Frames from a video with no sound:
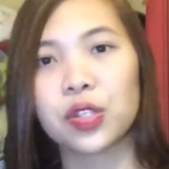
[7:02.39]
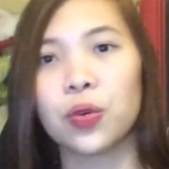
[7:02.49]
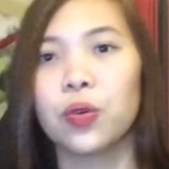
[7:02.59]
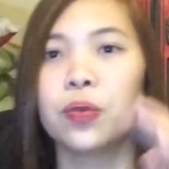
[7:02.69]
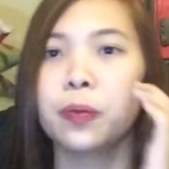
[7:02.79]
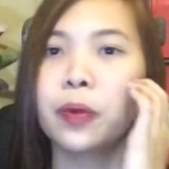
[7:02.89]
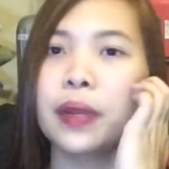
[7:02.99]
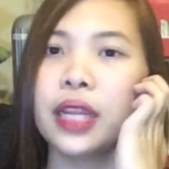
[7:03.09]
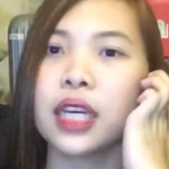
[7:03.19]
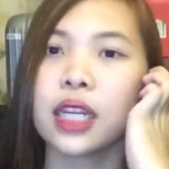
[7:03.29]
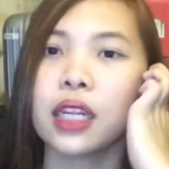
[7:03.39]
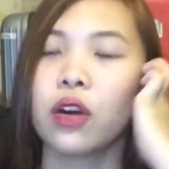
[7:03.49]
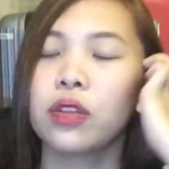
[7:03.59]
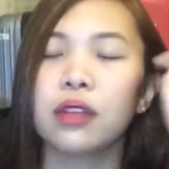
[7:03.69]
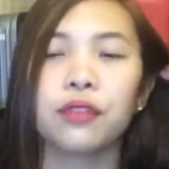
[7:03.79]
So, bumili na rin
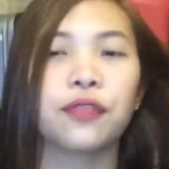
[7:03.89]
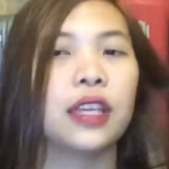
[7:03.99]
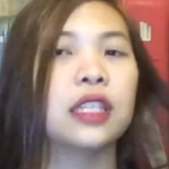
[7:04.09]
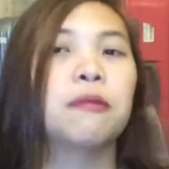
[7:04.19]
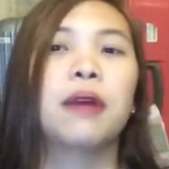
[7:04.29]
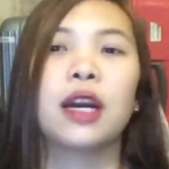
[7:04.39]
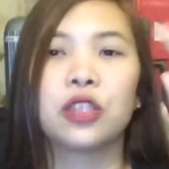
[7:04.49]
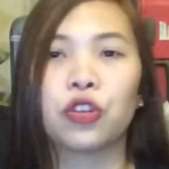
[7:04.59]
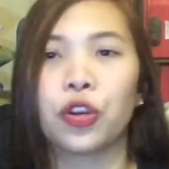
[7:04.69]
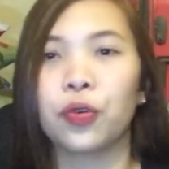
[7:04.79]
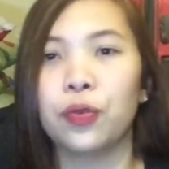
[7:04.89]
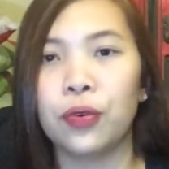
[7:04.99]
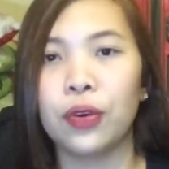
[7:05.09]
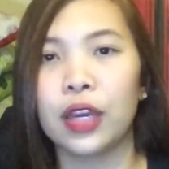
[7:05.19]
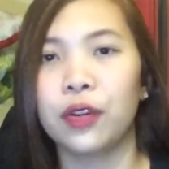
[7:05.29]
ako ng face mask or
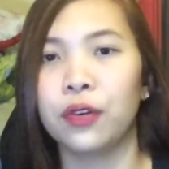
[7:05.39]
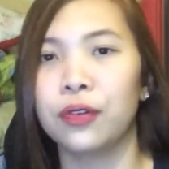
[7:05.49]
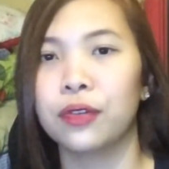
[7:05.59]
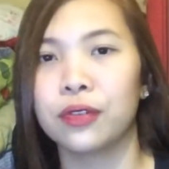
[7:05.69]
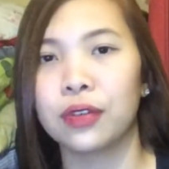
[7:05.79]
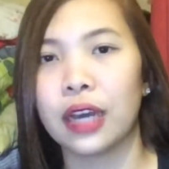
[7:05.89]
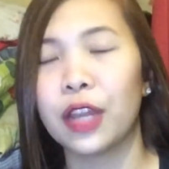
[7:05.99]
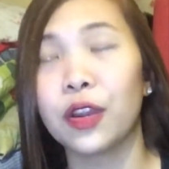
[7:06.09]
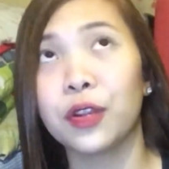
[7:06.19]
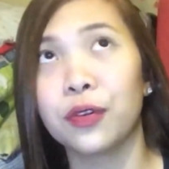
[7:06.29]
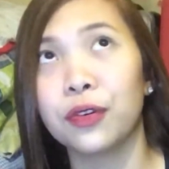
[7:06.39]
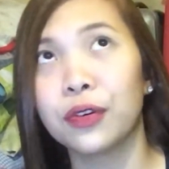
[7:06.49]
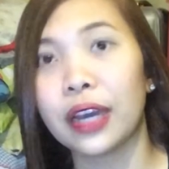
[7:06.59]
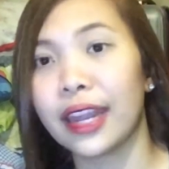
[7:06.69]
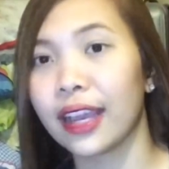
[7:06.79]
kung anong,
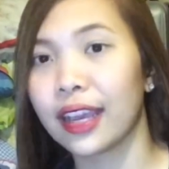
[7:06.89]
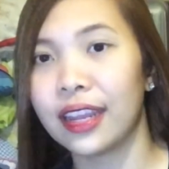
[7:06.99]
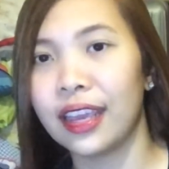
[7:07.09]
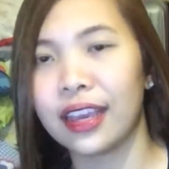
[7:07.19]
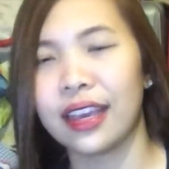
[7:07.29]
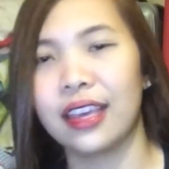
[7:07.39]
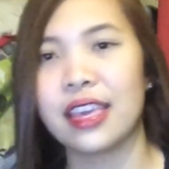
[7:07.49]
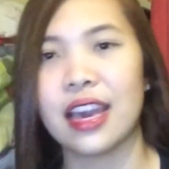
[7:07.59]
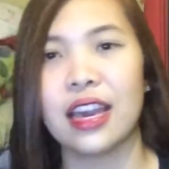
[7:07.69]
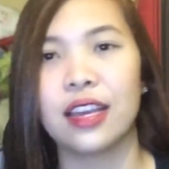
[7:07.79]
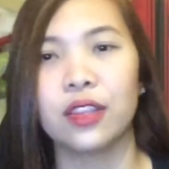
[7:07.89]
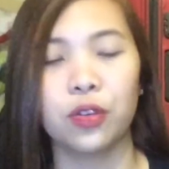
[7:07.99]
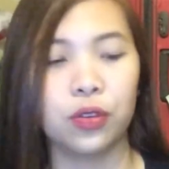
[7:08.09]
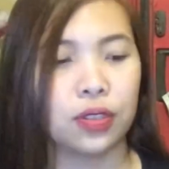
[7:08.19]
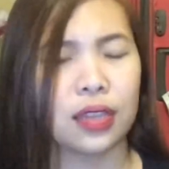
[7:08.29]
ano-anong anek-anek, ganyan,
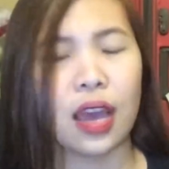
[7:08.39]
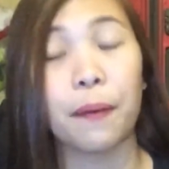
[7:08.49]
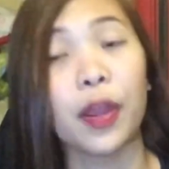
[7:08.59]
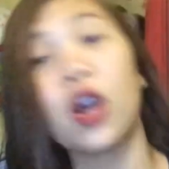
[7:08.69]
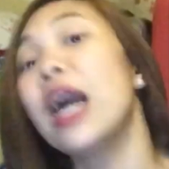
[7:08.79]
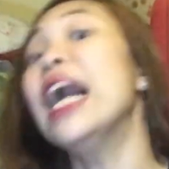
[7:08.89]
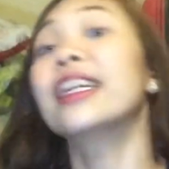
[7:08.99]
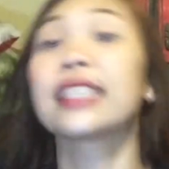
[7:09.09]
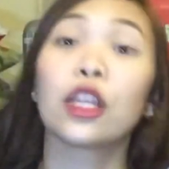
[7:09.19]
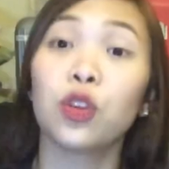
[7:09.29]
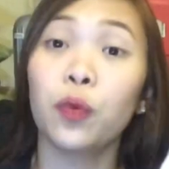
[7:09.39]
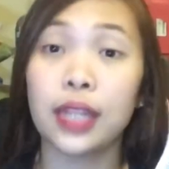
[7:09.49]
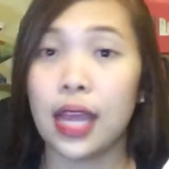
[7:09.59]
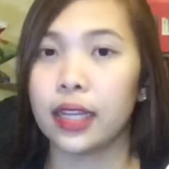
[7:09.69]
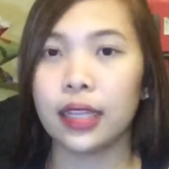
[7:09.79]
no, sa, pero,
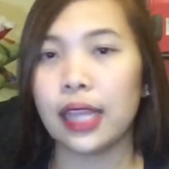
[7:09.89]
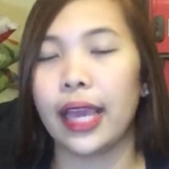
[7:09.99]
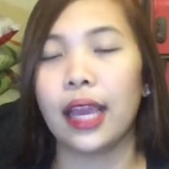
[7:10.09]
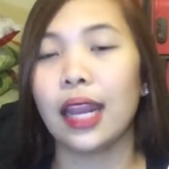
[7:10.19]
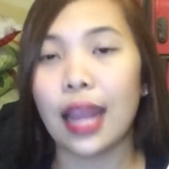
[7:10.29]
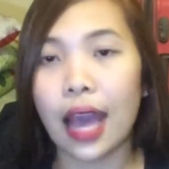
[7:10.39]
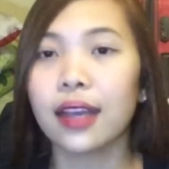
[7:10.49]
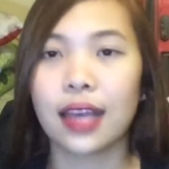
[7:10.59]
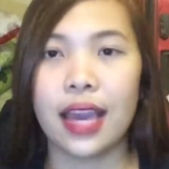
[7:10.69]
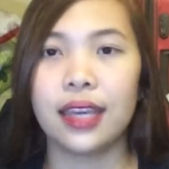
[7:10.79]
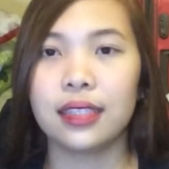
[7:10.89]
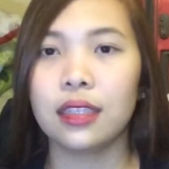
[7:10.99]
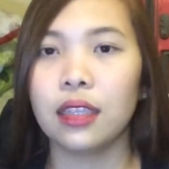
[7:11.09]
saktong 100 like, lang, guys.